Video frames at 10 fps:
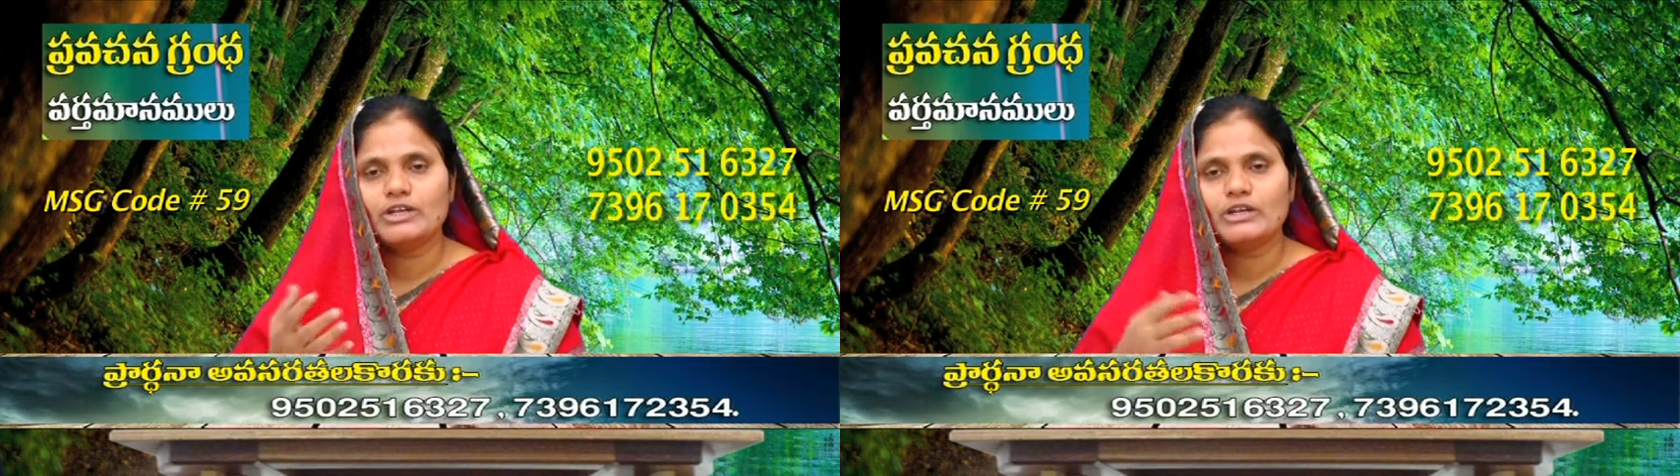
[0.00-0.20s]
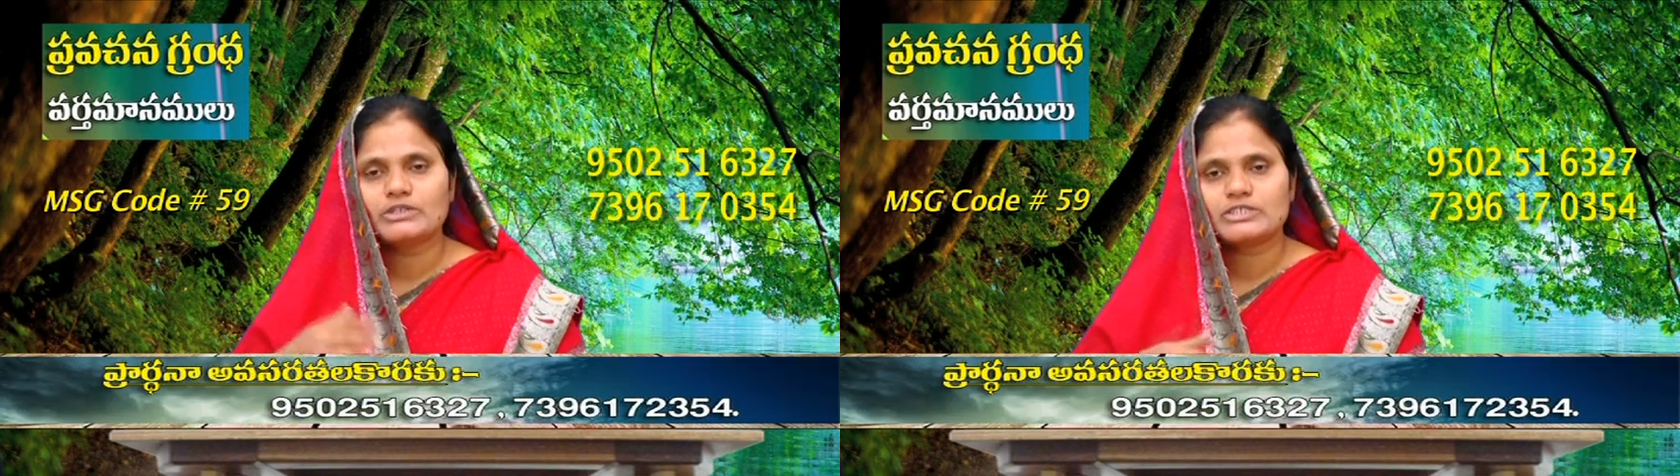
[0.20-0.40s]

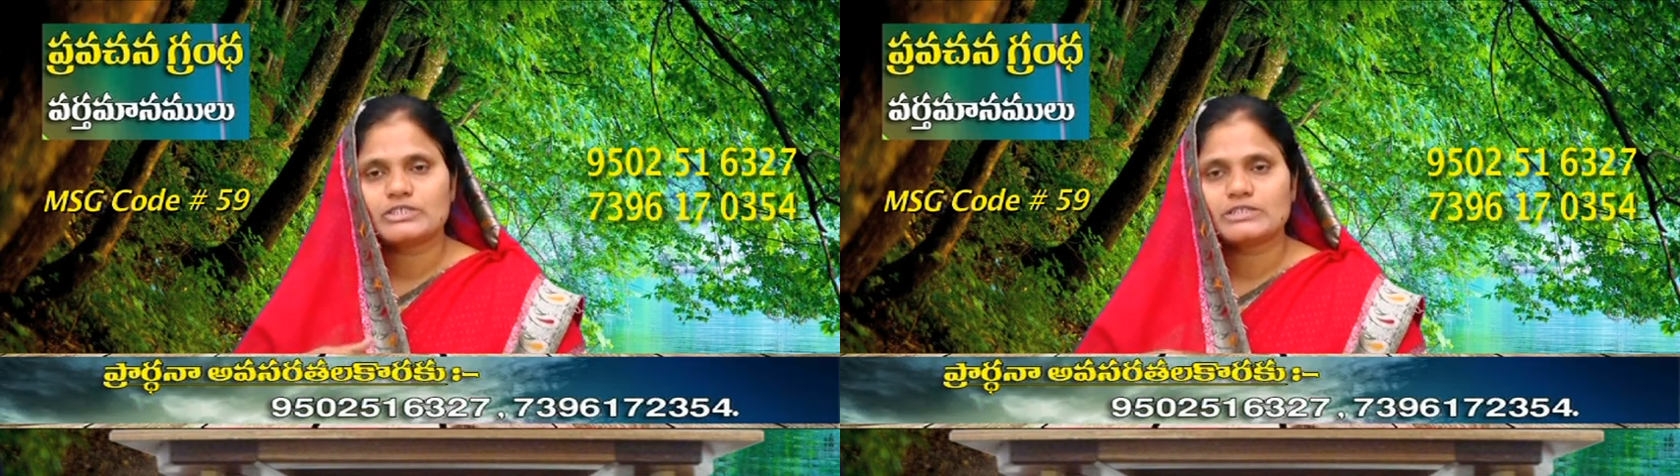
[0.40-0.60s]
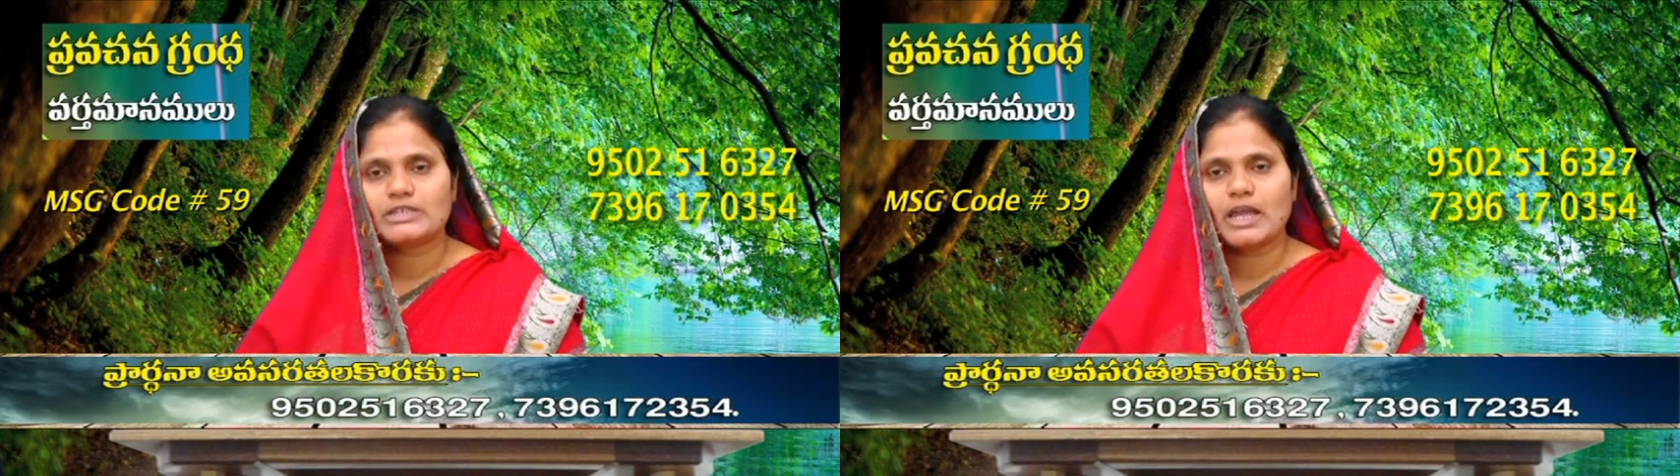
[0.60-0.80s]
నీళ్ళు
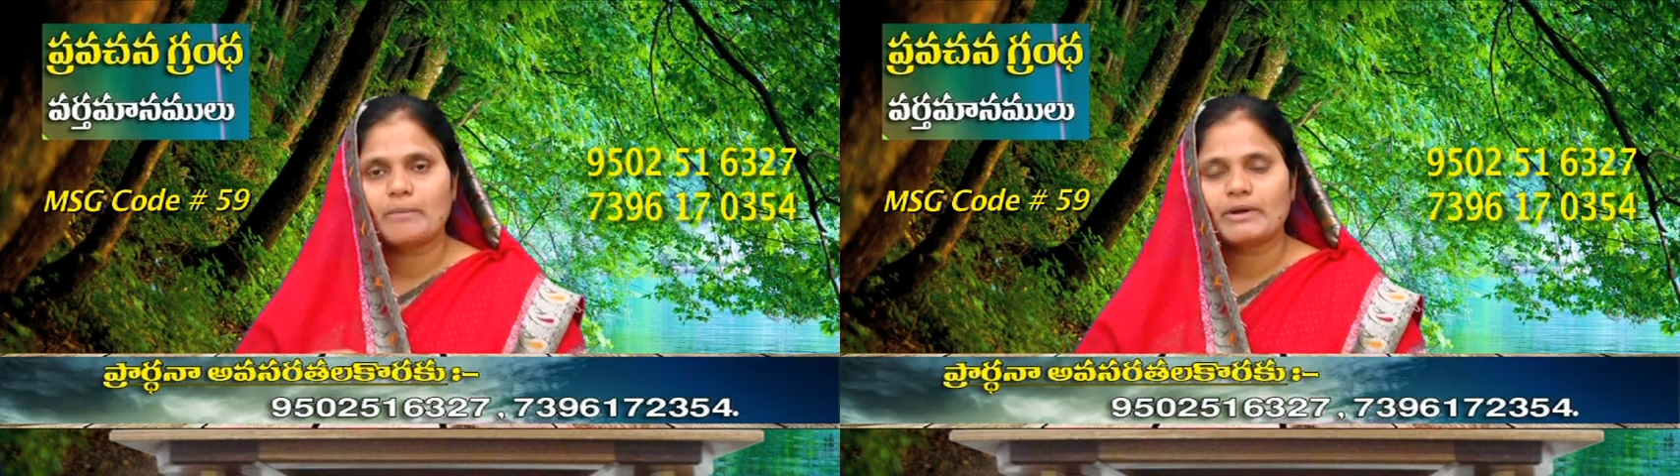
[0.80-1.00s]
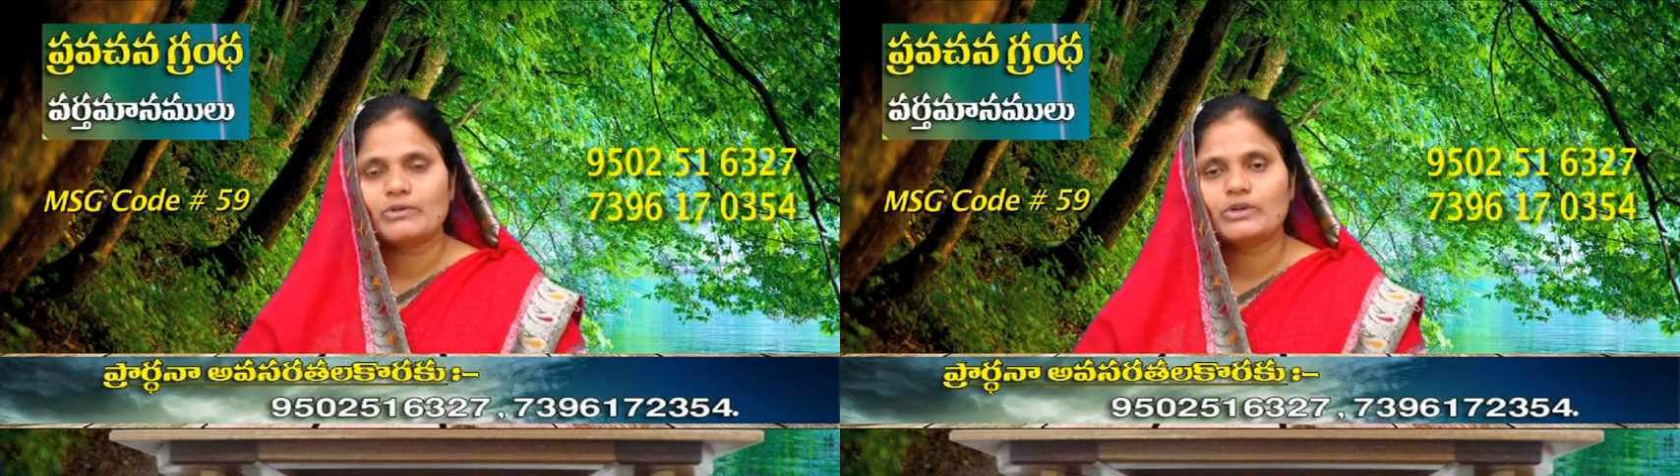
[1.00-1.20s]
వచ్చేస్తున్నాయి
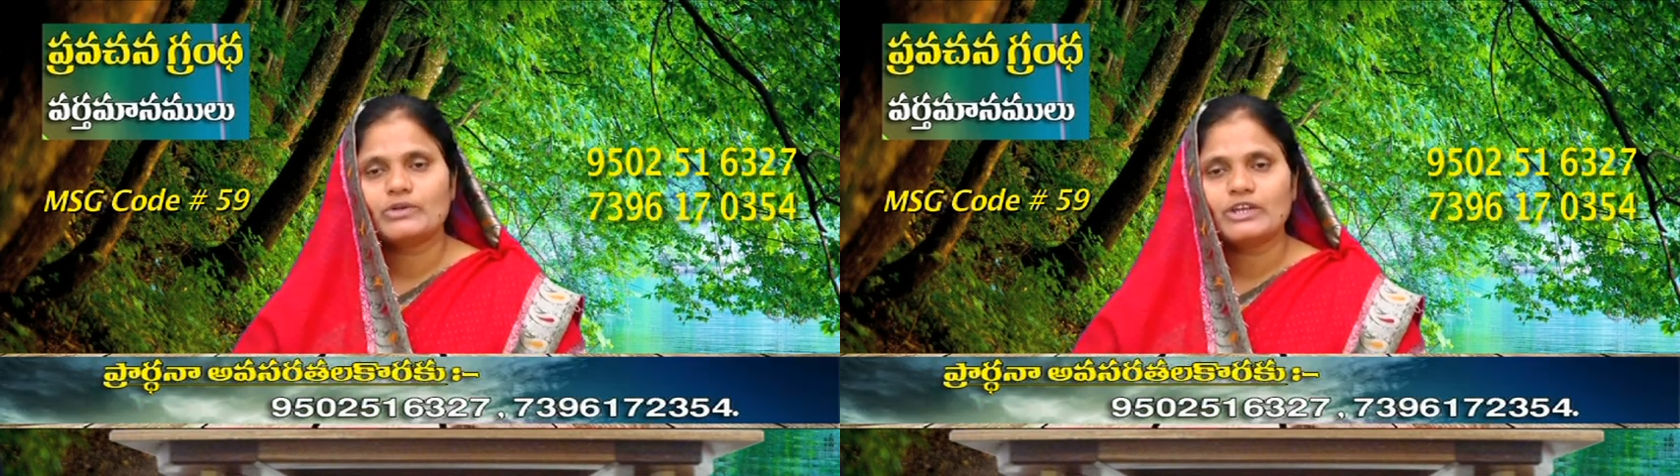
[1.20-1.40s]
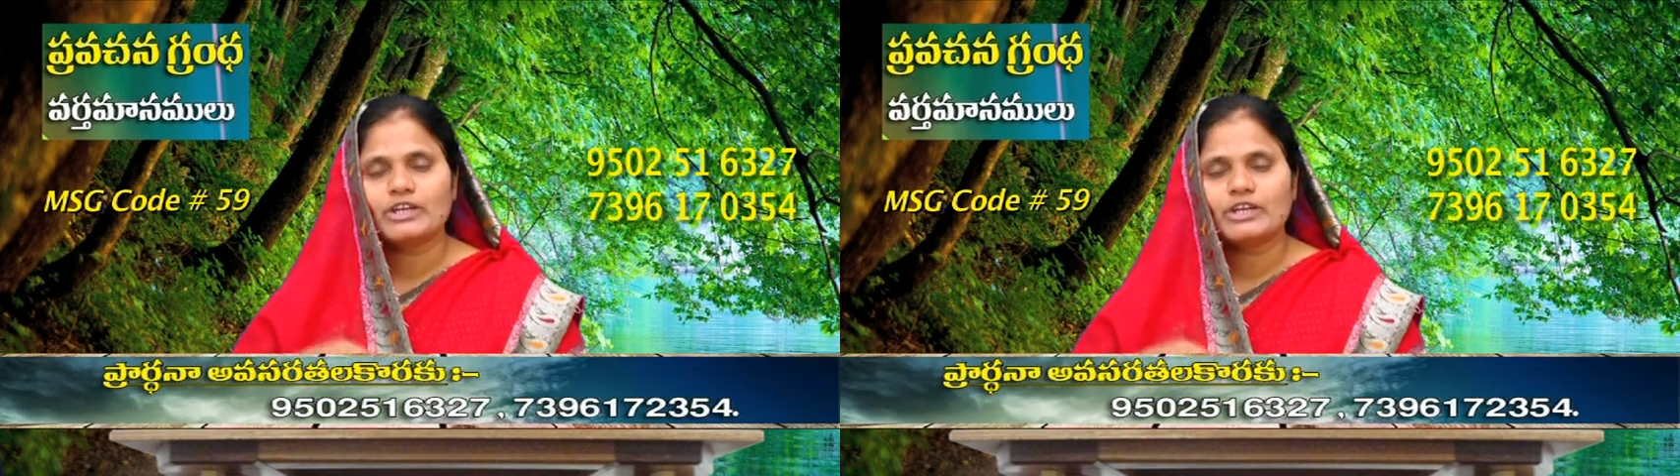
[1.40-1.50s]
ఆ పడవలో ఉన్న